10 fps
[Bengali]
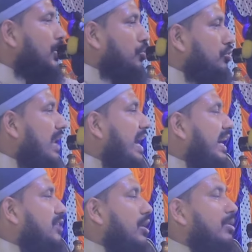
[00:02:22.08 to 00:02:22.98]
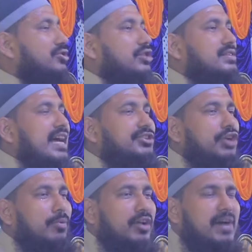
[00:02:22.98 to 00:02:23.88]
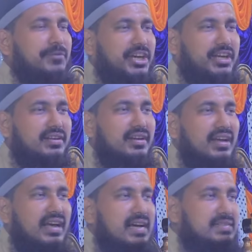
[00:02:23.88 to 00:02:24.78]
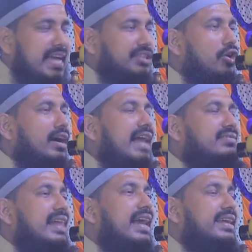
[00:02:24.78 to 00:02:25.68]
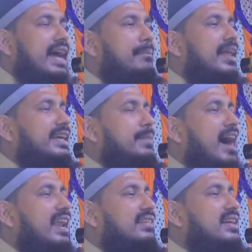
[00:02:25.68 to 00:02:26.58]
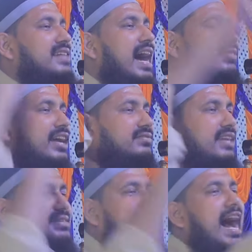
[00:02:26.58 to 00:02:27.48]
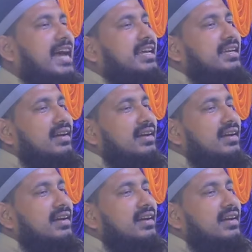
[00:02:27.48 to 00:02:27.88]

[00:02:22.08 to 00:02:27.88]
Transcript: সুতরাং এই সমস্ত জাতীয় মুনাফিক জাতীয় গাদ্দারকে আমরা কি বাংলাদেশ আর দেখতে চাই